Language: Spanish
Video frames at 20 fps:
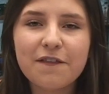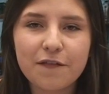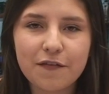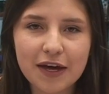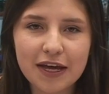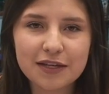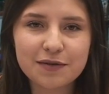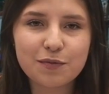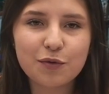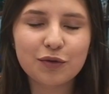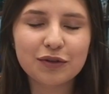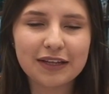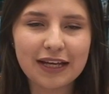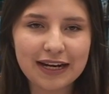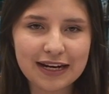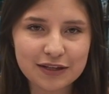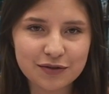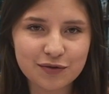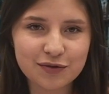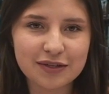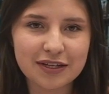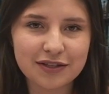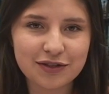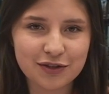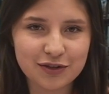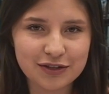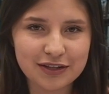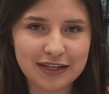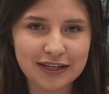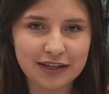Facebook
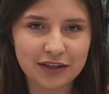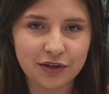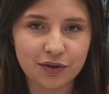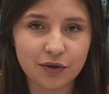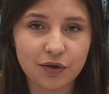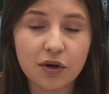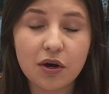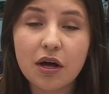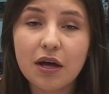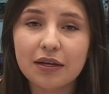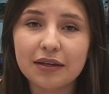Telesucesos Quito.